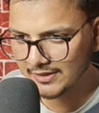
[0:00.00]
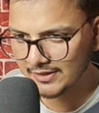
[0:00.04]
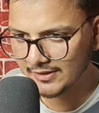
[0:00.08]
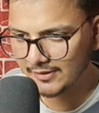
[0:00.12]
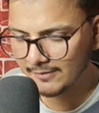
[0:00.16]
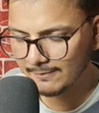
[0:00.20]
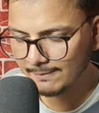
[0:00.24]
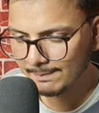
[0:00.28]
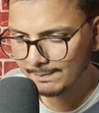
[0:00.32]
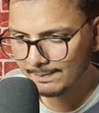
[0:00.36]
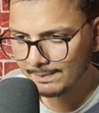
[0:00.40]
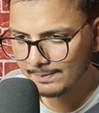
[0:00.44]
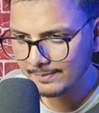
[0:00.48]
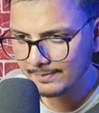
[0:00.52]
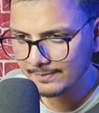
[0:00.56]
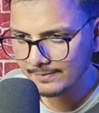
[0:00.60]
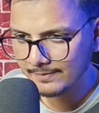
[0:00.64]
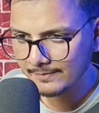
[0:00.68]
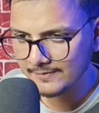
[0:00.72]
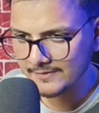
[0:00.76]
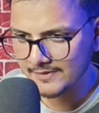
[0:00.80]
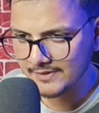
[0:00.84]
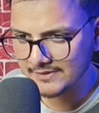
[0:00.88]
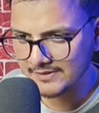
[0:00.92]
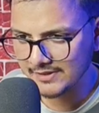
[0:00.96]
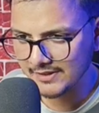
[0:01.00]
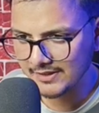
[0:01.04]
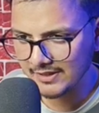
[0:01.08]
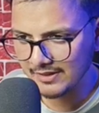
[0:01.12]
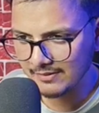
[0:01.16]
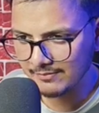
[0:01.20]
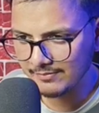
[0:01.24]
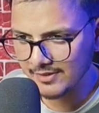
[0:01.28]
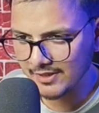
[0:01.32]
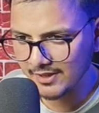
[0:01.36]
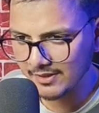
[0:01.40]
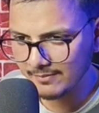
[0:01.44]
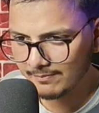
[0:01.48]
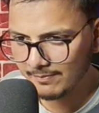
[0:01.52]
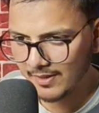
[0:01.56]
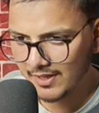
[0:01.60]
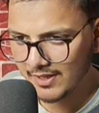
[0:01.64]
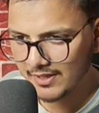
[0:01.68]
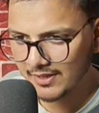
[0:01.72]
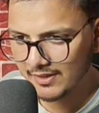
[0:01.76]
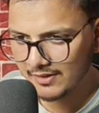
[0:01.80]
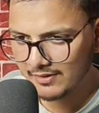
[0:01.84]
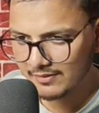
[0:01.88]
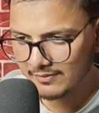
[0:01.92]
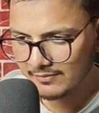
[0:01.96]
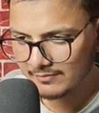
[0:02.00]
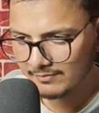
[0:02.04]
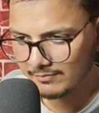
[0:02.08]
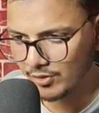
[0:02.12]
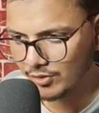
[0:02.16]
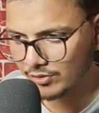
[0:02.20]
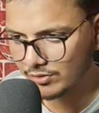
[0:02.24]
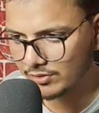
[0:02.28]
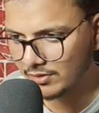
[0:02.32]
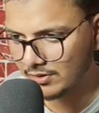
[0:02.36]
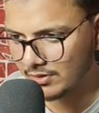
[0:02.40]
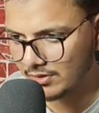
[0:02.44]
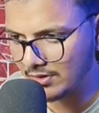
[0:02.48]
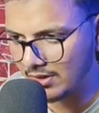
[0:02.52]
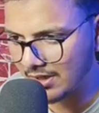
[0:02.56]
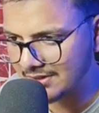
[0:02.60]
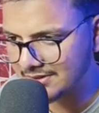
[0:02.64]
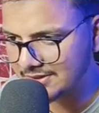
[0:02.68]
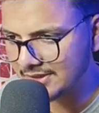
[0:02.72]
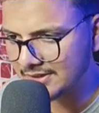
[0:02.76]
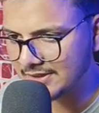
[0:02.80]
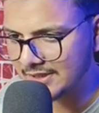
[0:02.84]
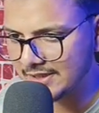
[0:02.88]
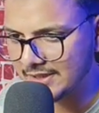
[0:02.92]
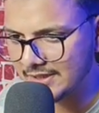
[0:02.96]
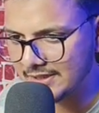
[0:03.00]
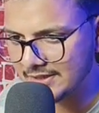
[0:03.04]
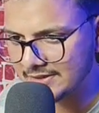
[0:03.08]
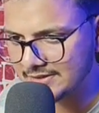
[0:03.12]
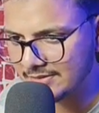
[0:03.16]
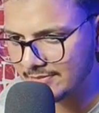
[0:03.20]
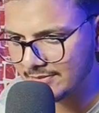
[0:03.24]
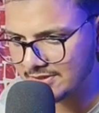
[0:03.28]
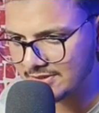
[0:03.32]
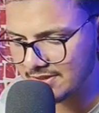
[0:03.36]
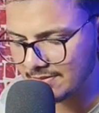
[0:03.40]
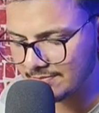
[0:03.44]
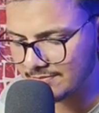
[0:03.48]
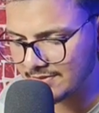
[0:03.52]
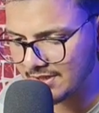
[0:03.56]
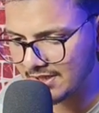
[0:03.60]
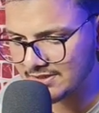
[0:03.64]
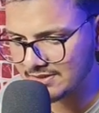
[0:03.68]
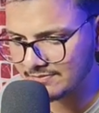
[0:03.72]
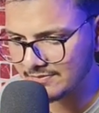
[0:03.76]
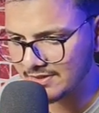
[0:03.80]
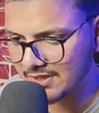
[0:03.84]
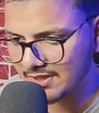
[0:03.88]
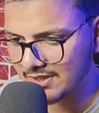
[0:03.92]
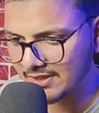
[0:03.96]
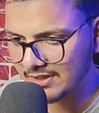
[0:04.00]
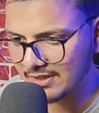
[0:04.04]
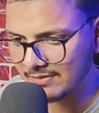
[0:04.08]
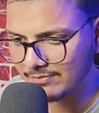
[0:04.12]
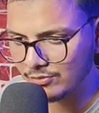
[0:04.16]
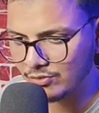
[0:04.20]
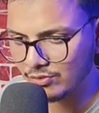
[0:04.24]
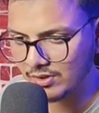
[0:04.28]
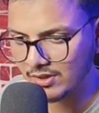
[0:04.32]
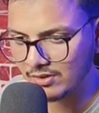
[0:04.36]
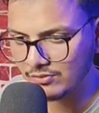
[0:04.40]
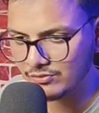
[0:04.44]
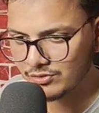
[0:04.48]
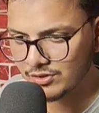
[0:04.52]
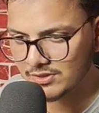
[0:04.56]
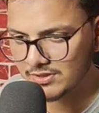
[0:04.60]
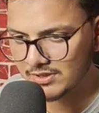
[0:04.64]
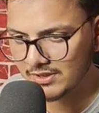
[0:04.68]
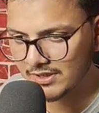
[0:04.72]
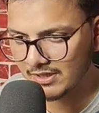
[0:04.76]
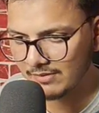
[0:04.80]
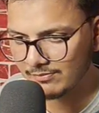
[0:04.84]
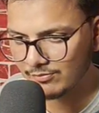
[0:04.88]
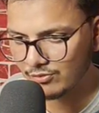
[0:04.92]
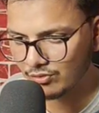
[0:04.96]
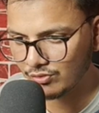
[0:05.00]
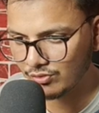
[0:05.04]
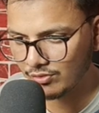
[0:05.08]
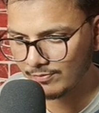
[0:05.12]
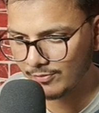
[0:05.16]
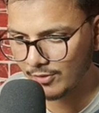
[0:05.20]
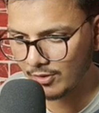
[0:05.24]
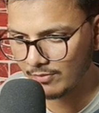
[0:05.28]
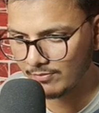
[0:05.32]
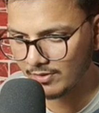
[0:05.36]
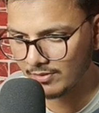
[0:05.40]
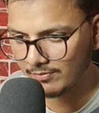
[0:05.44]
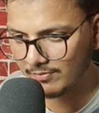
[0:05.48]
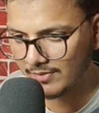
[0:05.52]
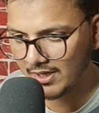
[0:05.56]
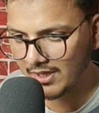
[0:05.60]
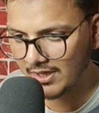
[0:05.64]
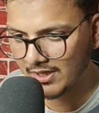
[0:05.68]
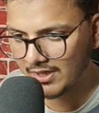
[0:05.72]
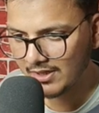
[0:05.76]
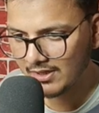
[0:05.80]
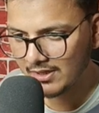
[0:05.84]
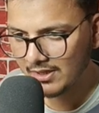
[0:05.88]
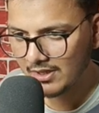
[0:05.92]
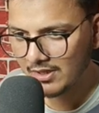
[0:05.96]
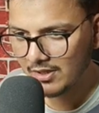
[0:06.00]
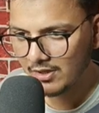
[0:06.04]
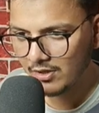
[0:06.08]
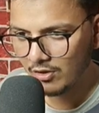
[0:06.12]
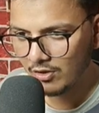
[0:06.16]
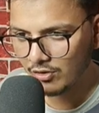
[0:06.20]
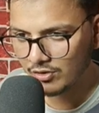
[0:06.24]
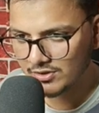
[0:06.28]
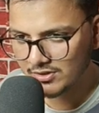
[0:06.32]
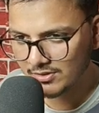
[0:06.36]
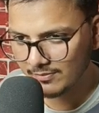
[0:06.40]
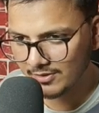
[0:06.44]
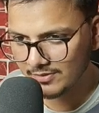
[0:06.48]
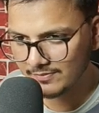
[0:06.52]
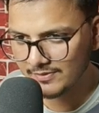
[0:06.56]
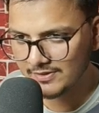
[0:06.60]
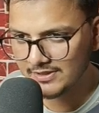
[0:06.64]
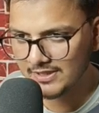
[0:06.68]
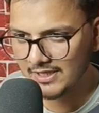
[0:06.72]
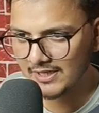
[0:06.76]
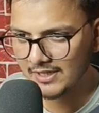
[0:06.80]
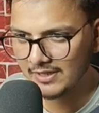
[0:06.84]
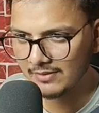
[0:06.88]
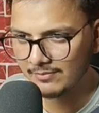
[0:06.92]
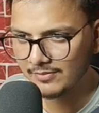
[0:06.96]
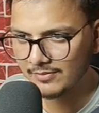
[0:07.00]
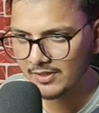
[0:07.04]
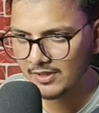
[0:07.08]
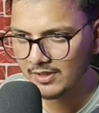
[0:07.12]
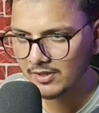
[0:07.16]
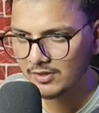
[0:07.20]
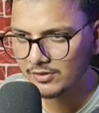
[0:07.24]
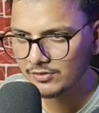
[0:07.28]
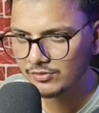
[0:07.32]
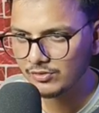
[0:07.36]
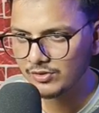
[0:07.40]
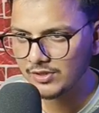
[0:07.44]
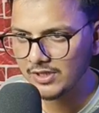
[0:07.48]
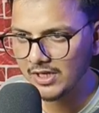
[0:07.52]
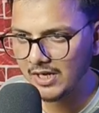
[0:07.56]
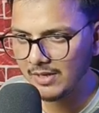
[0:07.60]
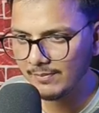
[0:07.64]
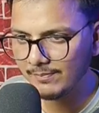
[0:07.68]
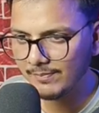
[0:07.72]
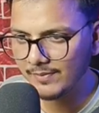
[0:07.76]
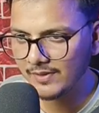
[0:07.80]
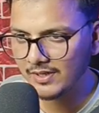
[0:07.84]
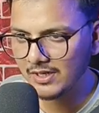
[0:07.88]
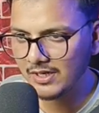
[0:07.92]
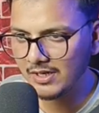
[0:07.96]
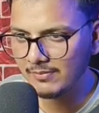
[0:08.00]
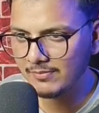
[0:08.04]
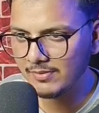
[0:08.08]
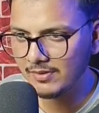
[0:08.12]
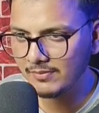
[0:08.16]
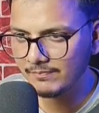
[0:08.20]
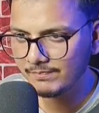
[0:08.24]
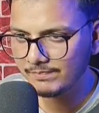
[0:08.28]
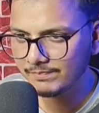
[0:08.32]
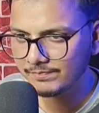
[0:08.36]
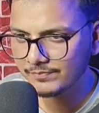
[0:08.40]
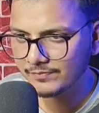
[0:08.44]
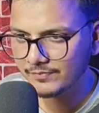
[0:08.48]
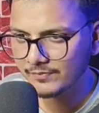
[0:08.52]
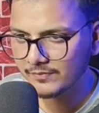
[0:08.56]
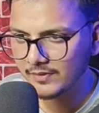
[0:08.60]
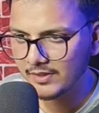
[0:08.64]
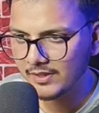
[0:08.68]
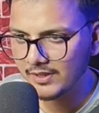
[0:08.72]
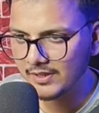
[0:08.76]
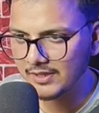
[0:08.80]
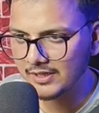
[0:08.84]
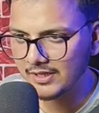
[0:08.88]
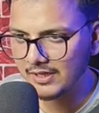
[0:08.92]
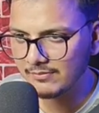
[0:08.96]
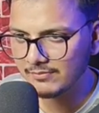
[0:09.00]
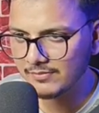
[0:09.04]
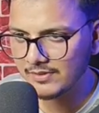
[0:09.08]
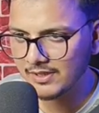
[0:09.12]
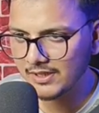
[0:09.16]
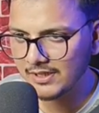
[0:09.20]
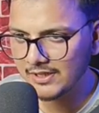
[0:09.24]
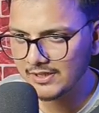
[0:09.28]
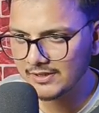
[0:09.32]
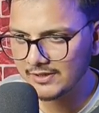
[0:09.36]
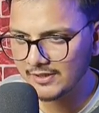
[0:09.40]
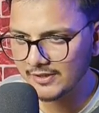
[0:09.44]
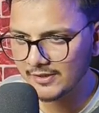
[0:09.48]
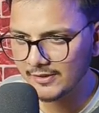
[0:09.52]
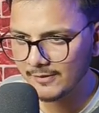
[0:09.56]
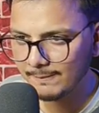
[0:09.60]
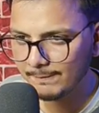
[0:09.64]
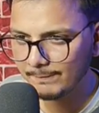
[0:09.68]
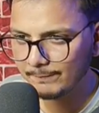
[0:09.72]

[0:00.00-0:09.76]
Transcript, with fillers: हैं जैसा कि आप देख पा रहे हैं बहुत अच्छे तरीके से मैं समझा समझा के आपको कर रहा हूँ जिससे कि आपको कोई प्रॉब्लम ना आए और समझ भी जाएं आप तो यहाँ पर अब हम एक काम कर लेते हैं